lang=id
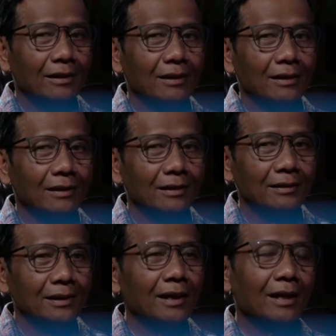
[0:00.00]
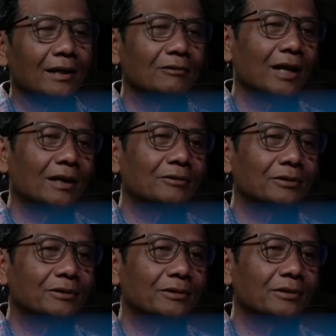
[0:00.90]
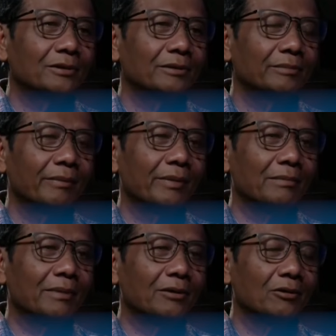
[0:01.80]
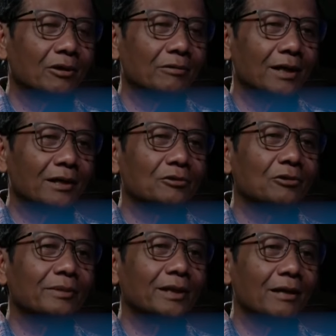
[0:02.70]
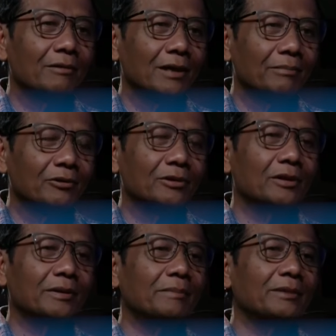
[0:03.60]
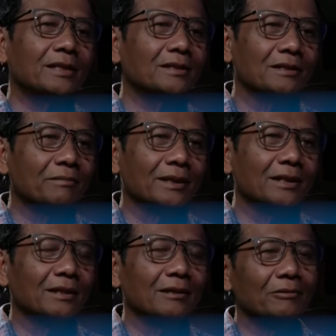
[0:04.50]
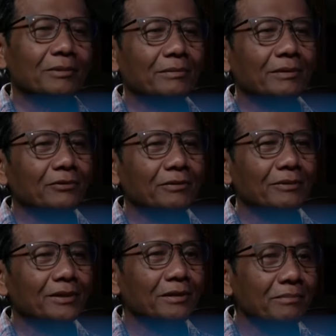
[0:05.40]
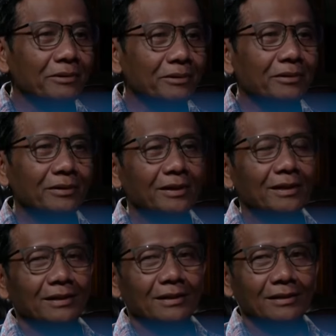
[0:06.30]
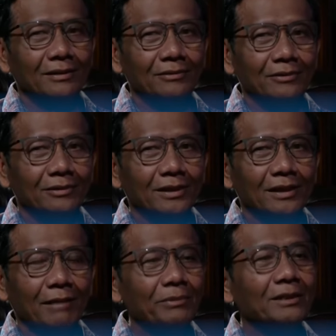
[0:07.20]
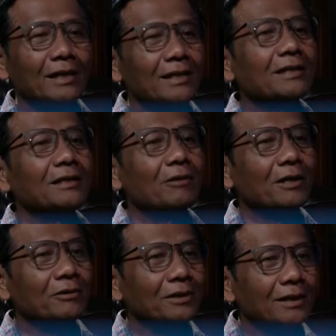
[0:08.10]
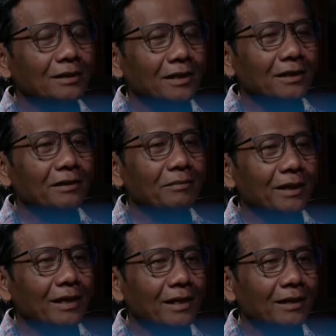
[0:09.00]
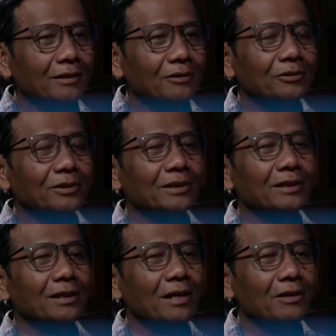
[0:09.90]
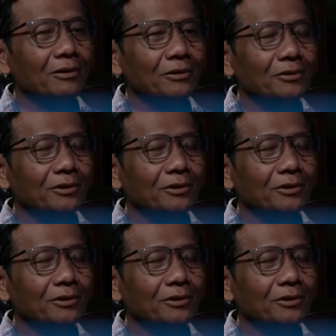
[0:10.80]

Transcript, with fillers: eh, tiga hari lalu itu memang Pak Jokowi langsung menjawab oh ya, bisa secepatnya kalau Pak Mahfud mau ketemu gitu tetapi saya yang di luar kota saya ada di Medan terus ke Riau